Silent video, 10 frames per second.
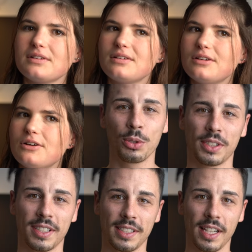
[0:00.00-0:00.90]
Genau.
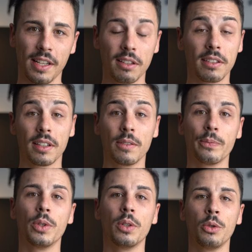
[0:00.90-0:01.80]
Los, das heißt,
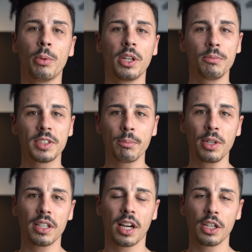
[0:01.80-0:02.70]
übernimmt
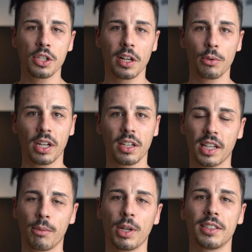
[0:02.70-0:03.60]
sämtliche Einstellungen an der
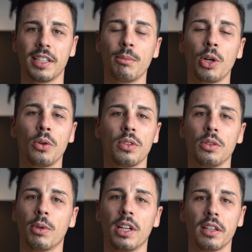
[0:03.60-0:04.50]
Kamera selber
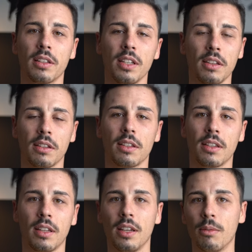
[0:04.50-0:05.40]
und überlasst nichts
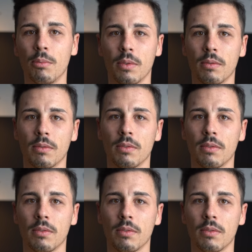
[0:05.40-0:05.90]
dem